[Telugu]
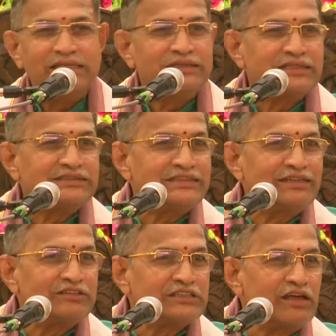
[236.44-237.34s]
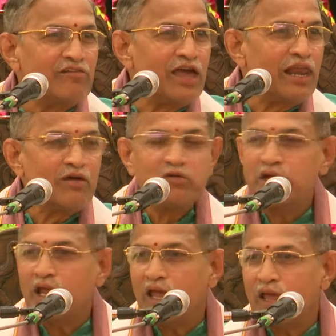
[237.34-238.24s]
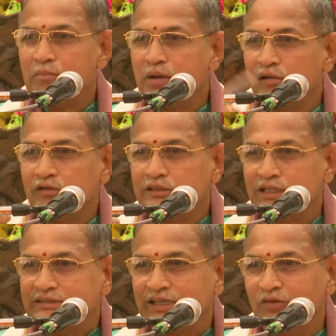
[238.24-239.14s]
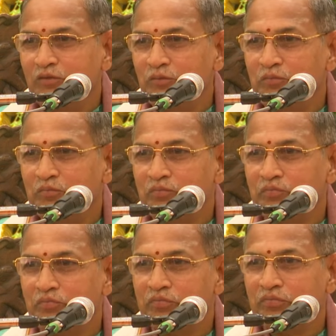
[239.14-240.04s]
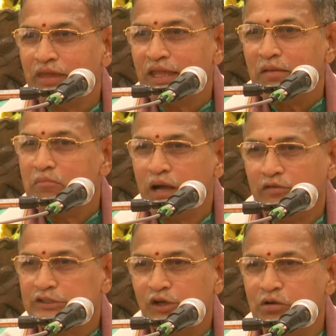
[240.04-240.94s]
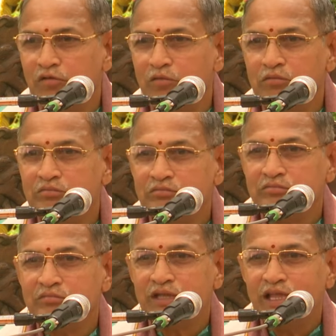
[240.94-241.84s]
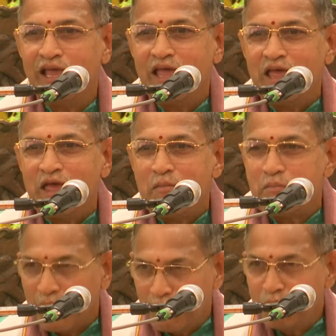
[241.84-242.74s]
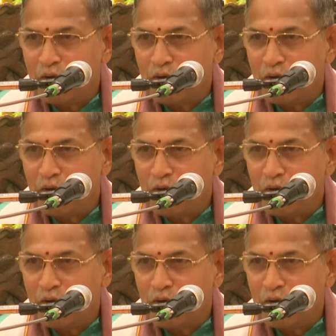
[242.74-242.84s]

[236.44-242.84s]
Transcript: ఇంత చిన్న విషయమే అలా ఉంటే భగవద్ దర్శనం భగవద్ అనుభవం మనం